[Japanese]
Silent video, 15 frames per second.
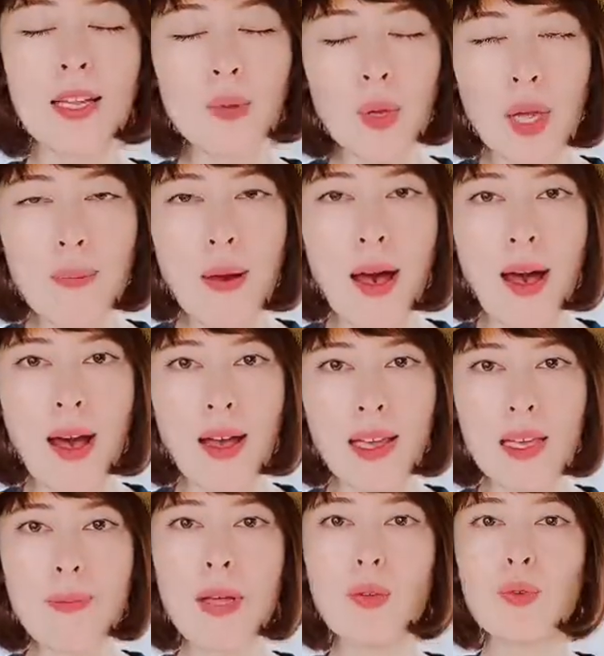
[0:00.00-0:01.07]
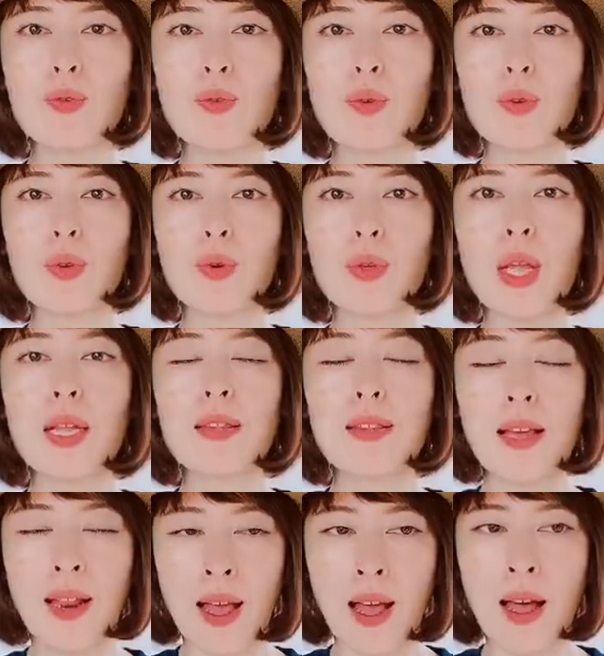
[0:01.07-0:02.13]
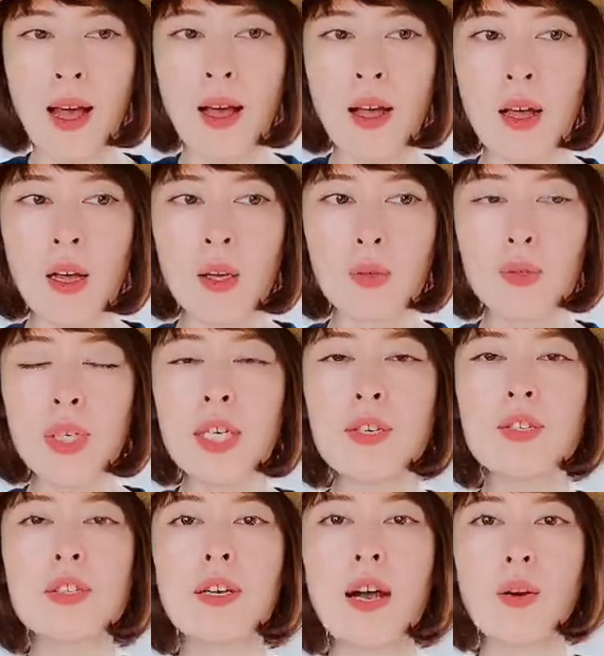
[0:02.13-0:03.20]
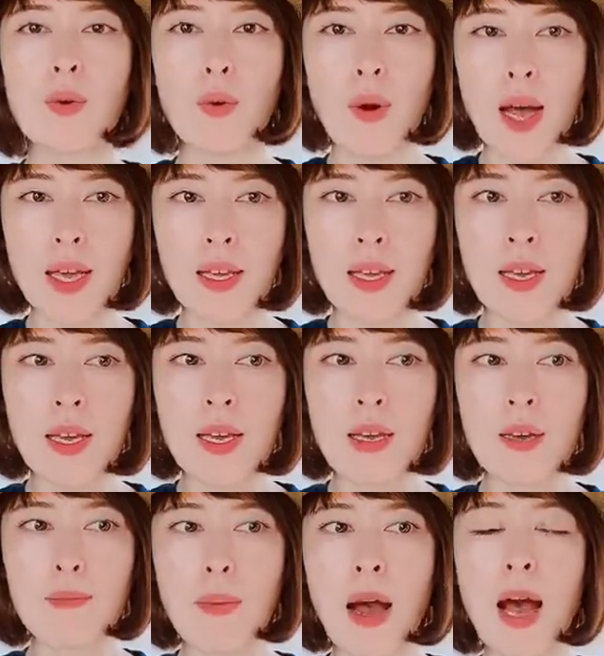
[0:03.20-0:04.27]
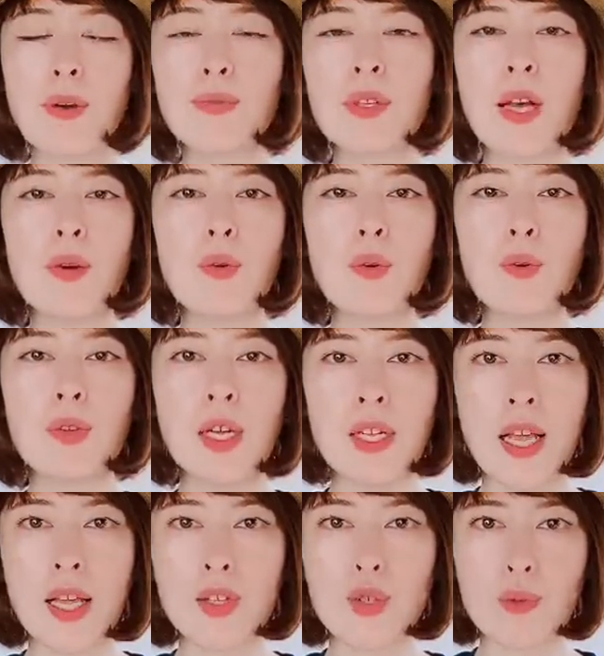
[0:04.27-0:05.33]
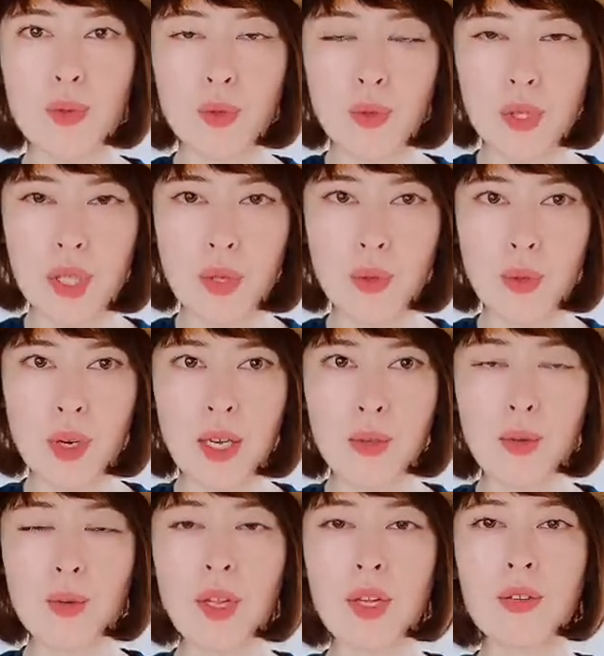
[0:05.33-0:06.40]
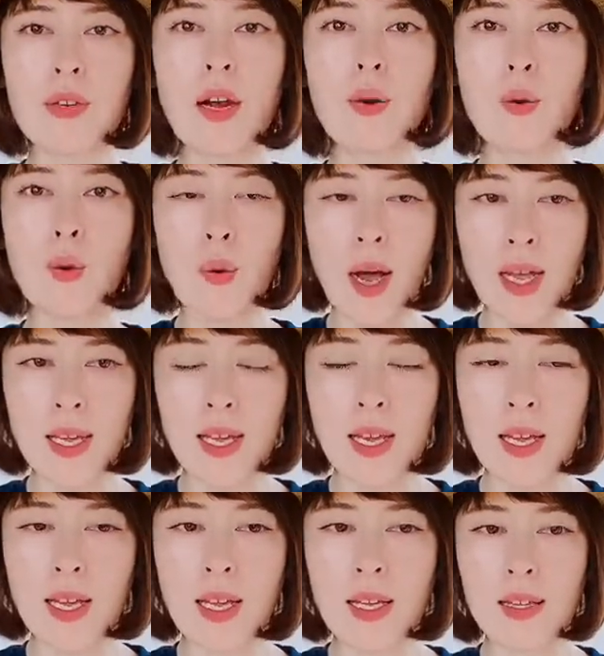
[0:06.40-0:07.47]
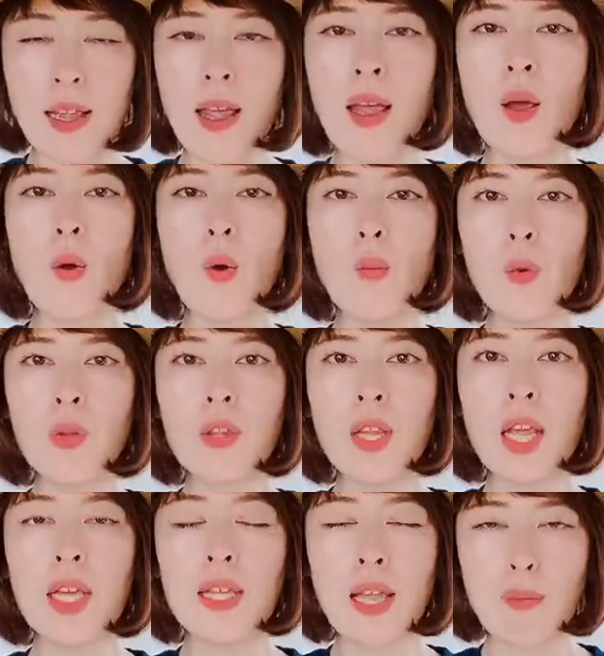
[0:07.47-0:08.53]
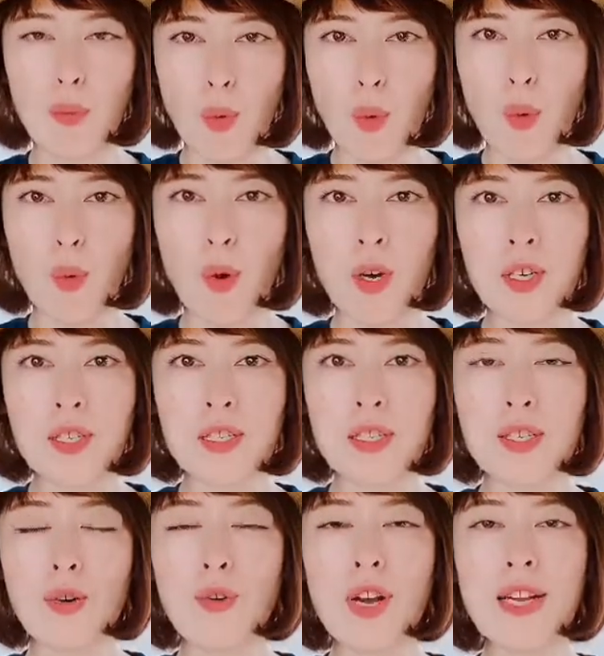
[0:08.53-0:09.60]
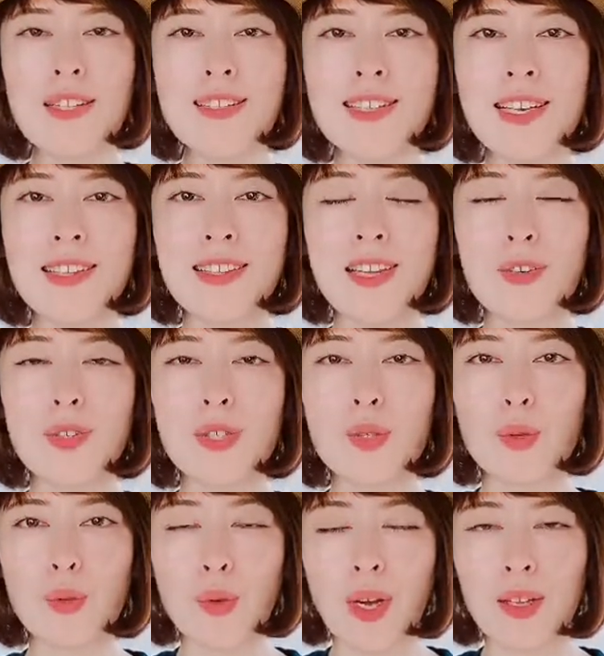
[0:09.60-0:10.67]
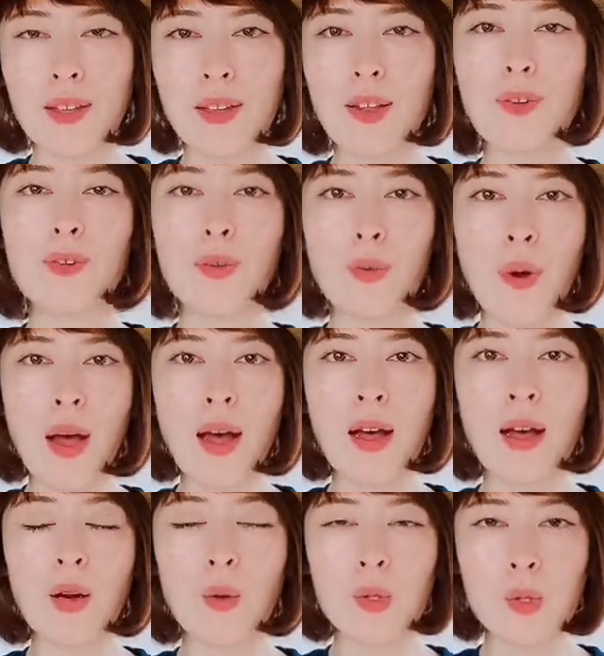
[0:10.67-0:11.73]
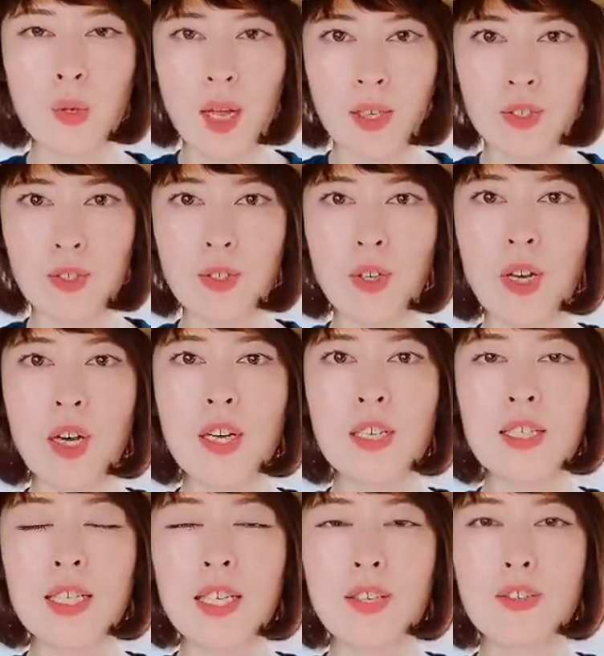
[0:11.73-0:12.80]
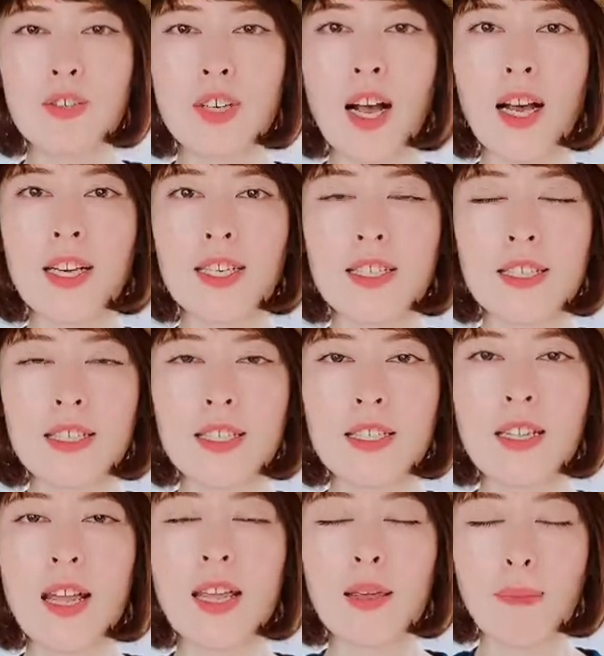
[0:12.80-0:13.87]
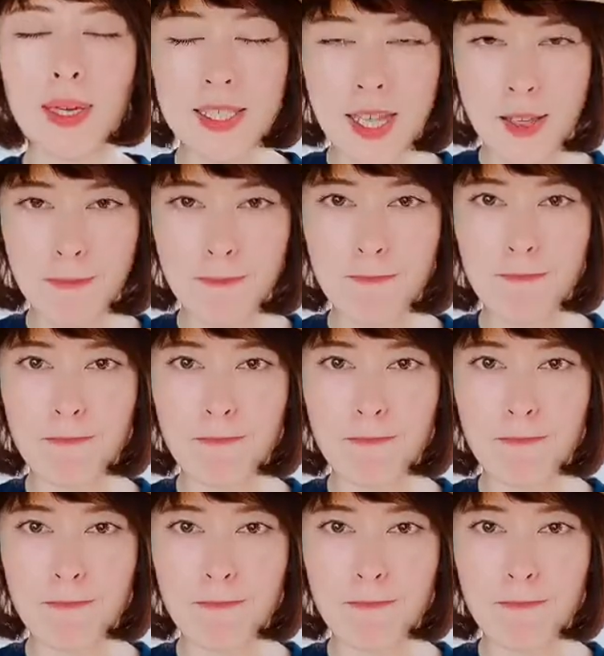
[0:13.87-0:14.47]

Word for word: 例えば今の状況だったら、ウイルスが怖い、まあ、アフターコロナで自分の仕事がどうなるか怖いって思っていても強がっちゃってる人とかっていうのは、おそらく神悔が一致していません。